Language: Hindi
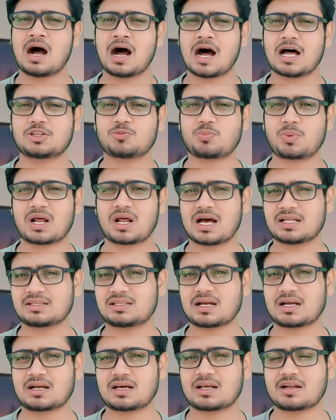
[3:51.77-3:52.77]
हाथ पर
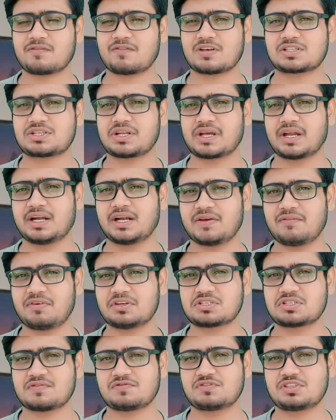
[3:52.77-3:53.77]
हाथ रखकर इन्वेस्टिगेटिव
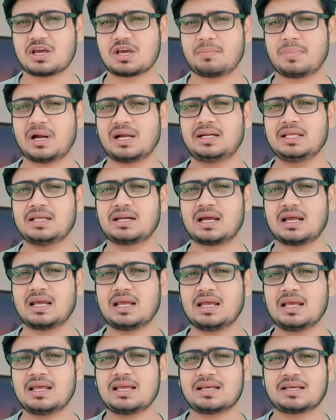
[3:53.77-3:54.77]
एजेंसियां बैठी रहें
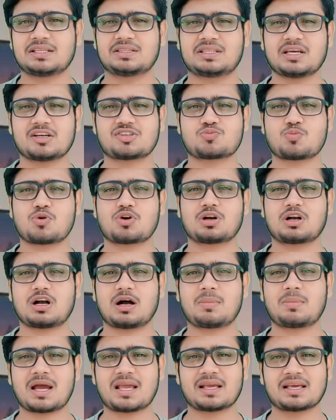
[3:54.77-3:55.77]
कि देशमुख
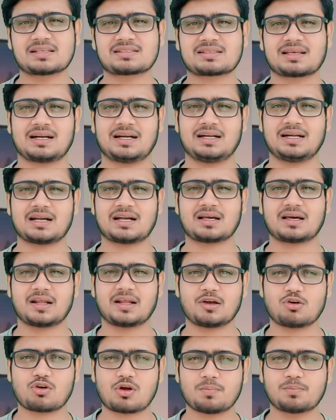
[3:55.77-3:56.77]
कब आएंगे सरेंडर
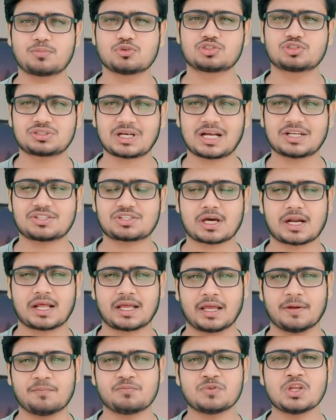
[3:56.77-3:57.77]
करेंगे और हम पूछताछ
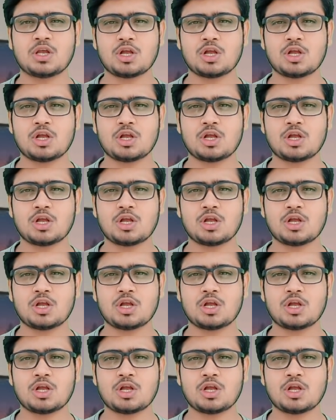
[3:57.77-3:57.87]
करेंगे